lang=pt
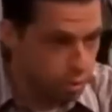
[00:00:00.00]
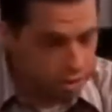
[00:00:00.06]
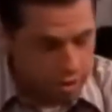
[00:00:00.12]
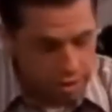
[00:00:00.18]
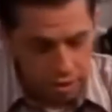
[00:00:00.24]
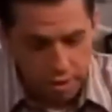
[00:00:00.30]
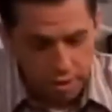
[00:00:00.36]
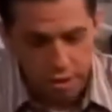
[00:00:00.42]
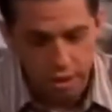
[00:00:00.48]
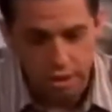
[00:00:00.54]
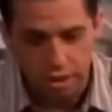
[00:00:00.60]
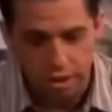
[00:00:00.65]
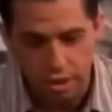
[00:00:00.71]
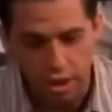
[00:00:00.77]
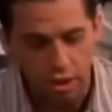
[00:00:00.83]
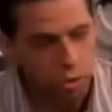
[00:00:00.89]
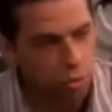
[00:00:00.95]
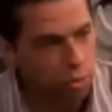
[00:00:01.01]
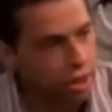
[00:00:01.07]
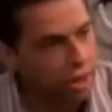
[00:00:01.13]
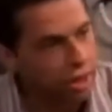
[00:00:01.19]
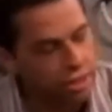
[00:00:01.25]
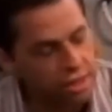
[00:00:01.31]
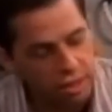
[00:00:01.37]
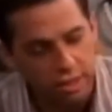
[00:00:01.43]
sexuais e,
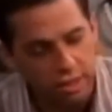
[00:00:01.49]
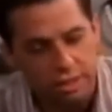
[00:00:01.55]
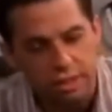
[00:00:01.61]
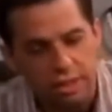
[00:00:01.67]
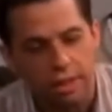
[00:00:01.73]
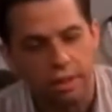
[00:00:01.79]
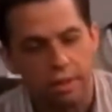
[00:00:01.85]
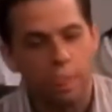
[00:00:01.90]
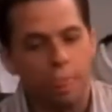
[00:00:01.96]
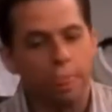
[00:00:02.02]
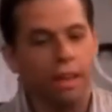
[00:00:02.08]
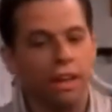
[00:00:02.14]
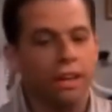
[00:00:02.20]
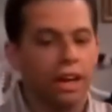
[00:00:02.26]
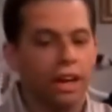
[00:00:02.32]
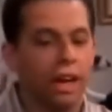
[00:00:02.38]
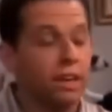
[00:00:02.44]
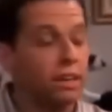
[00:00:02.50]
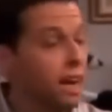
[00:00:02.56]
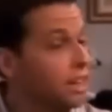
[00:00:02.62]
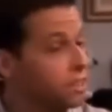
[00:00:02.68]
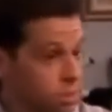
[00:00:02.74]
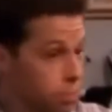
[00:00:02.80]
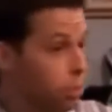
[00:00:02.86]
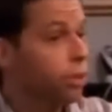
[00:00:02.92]
e, outras coisas, e,
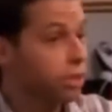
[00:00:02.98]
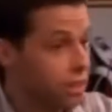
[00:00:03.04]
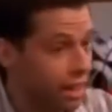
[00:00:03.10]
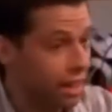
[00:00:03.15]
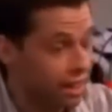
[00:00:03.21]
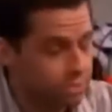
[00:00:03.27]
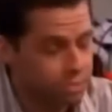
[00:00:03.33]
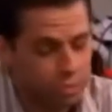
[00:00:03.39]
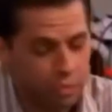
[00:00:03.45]
e, você tem o meu